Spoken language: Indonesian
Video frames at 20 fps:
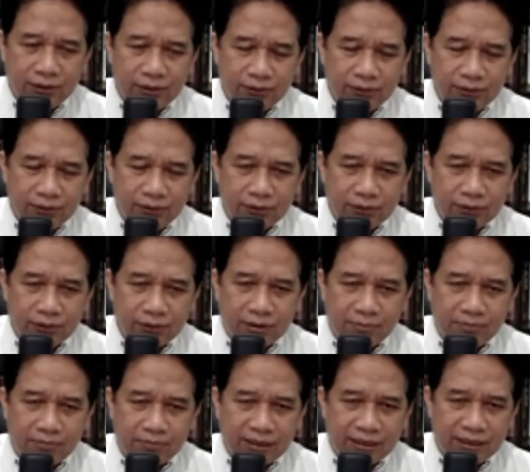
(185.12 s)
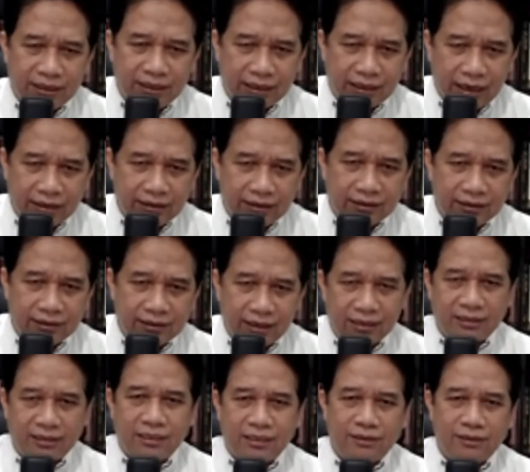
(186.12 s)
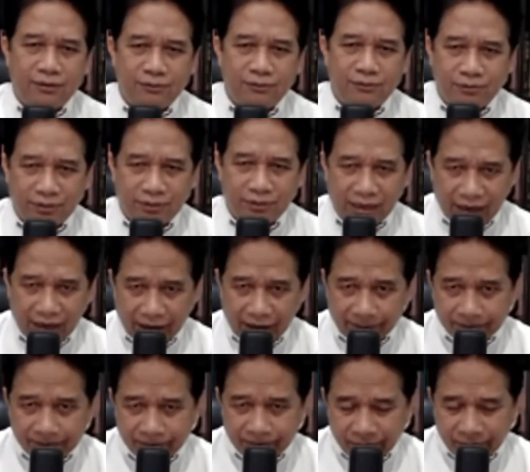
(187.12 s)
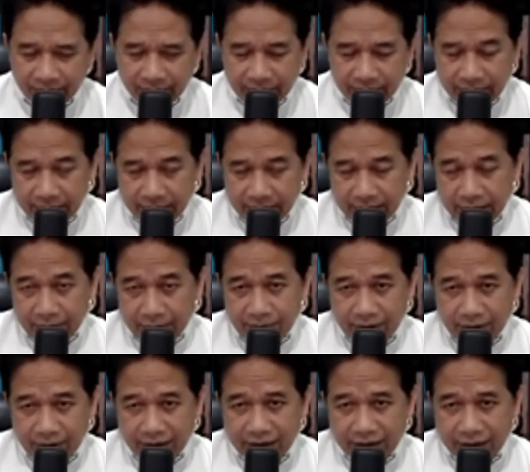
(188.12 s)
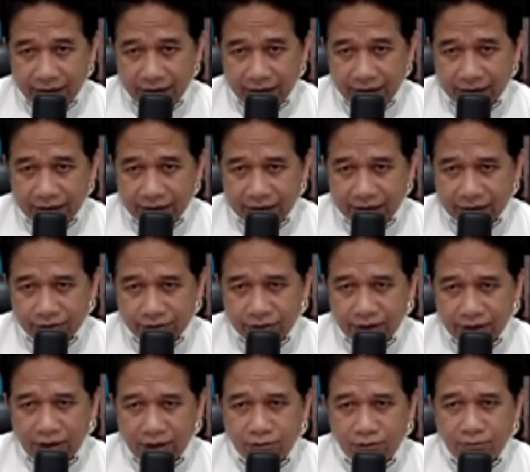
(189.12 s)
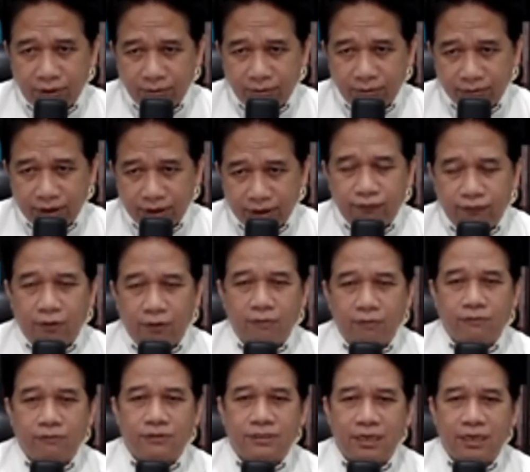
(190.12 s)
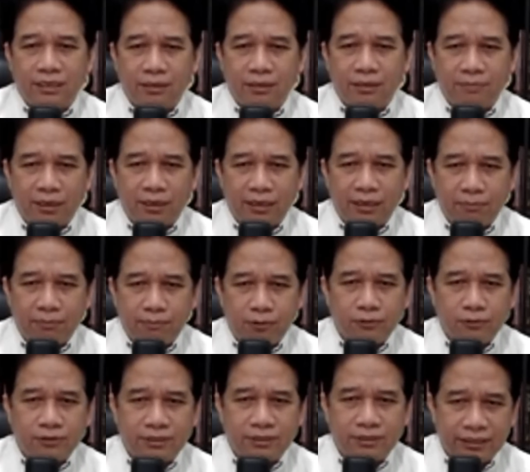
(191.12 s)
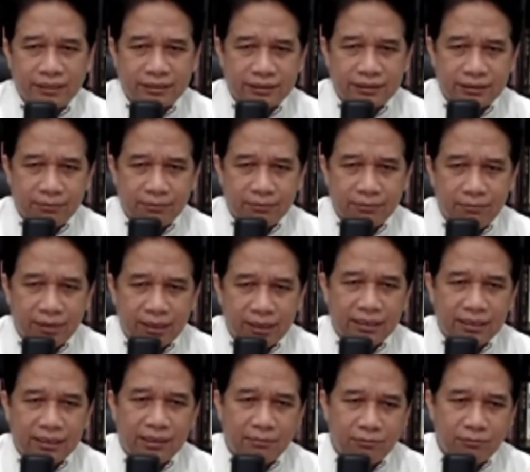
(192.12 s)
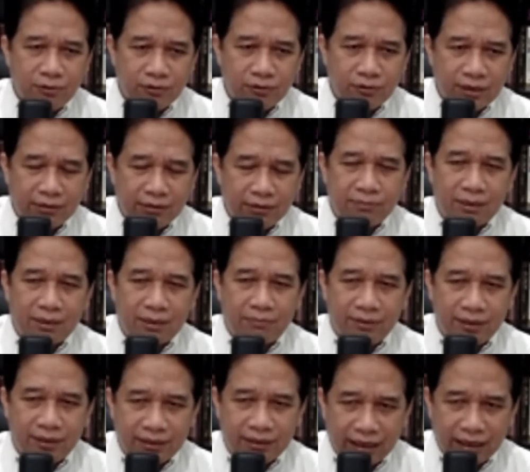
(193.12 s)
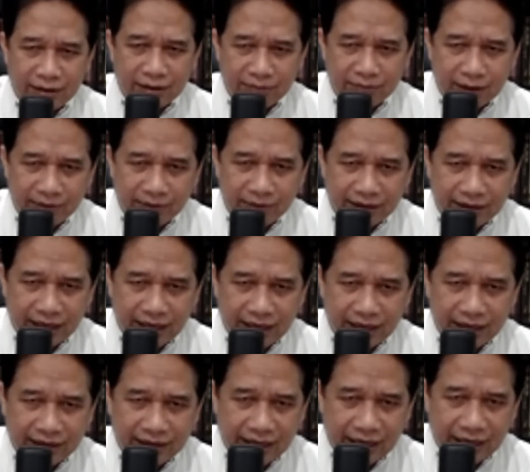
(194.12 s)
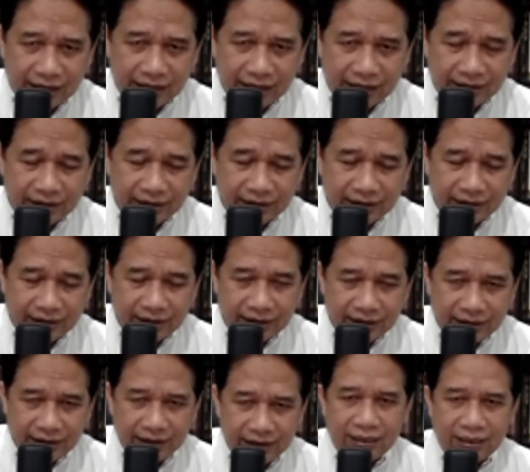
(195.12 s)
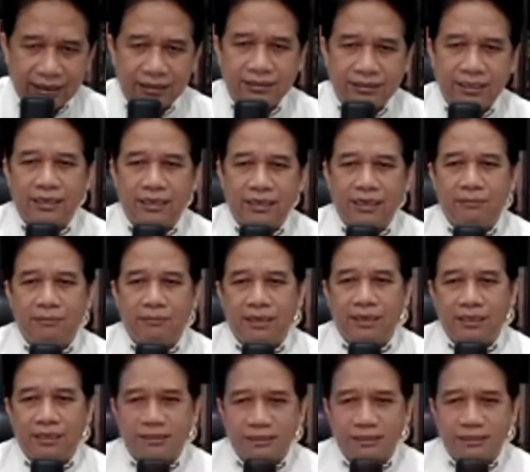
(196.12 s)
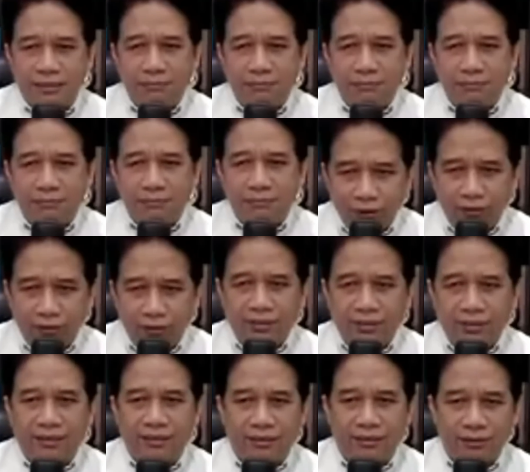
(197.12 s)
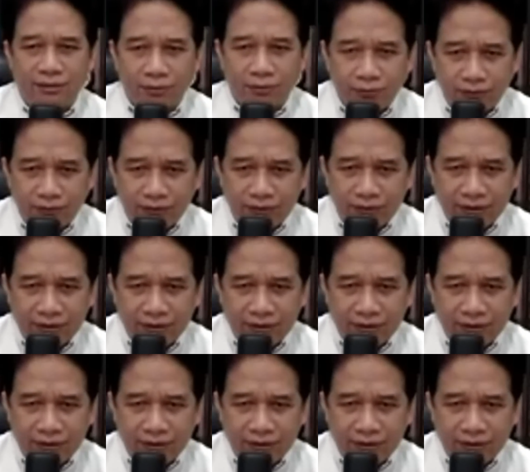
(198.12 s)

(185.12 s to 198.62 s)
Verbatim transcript: untuk kepentingan tertentu juga. Nah, politik identitas itu secara umum difokuskan kepada proses menemukan perbedaan-perbedaan yang didasarkan pada simbol tertentu.